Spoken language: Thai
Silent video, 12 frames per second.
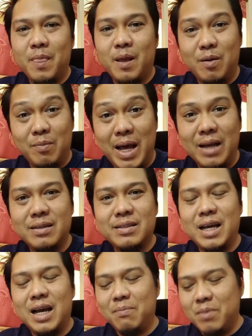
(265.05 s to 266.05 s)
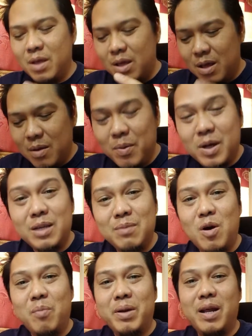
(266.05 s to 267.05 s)
ความรักนะครับ มันก็จะม
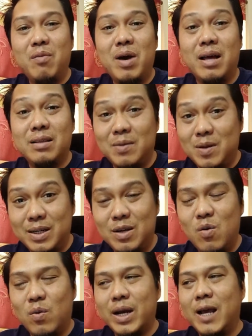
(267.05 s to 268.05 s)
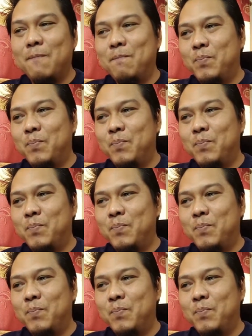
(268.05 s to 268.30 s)
องไปได้ว่าสำหรับหนึ่งหกนะ